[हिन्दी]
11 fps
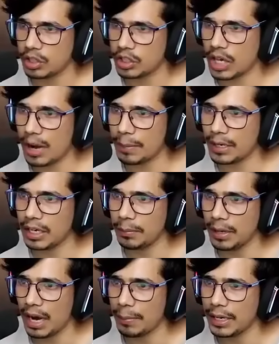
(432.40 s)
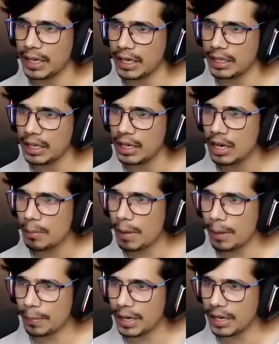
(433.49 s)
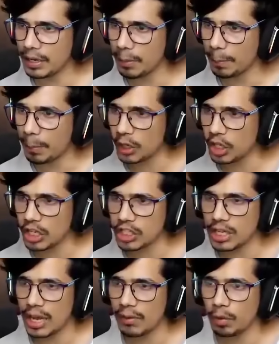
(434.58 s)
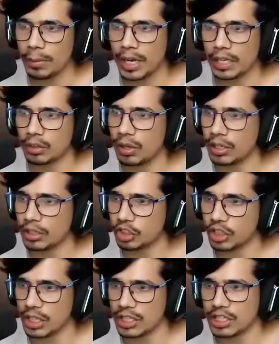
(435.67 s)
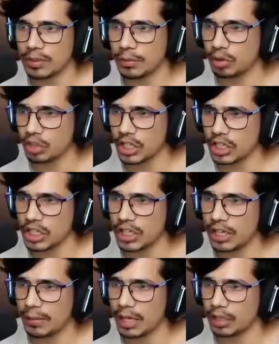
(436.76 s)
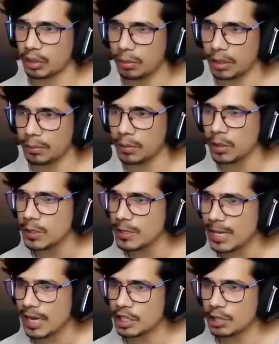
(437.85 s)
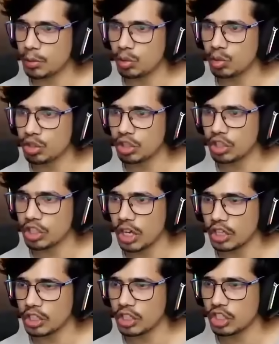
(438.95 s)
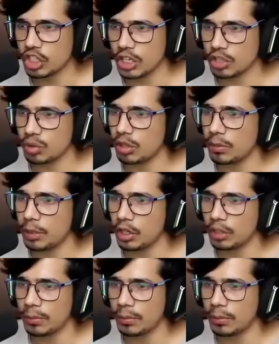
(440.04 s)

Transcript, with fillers: यहाँ पर कहीं पर अभी के लिए मैं अपना एक बढ़िया सा यार वो बनाया था लाइक चेस्ट समझ रहे हो चेस्ट एरिया बनाया था मतलब ऐसे बिल्कुल उसके अंदर सारे के सारे चेस्ट होंगे मेरे एकदम